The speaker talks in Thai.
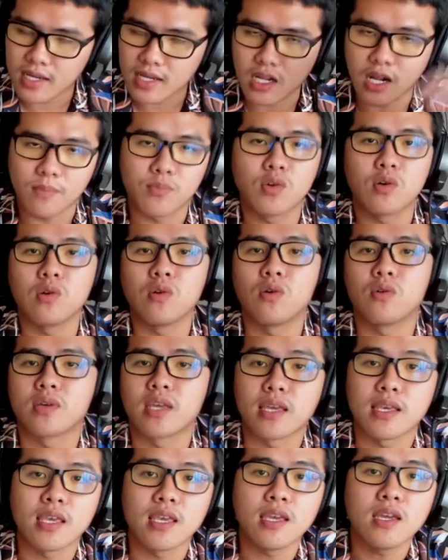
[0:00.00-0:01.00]
กลับตัวลงอ
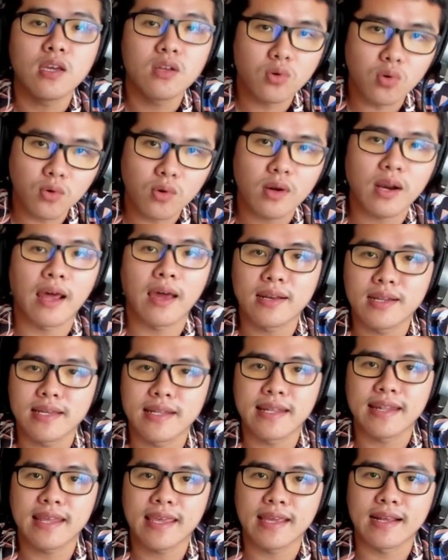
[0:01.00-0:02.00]
ย่างนี้ทุกครั้งเลย
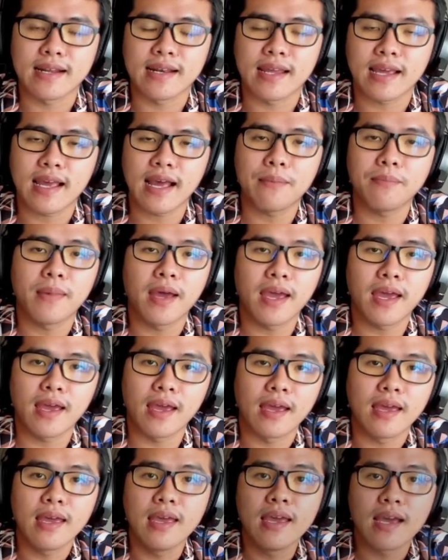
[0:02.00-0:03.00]
นั่นเองนะครับ อ่ะ
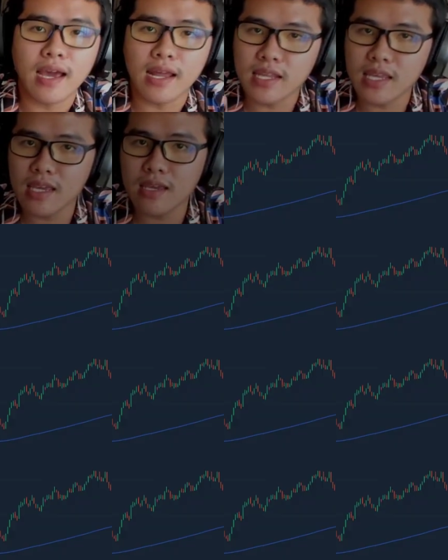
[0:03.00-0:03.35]
คราวนี้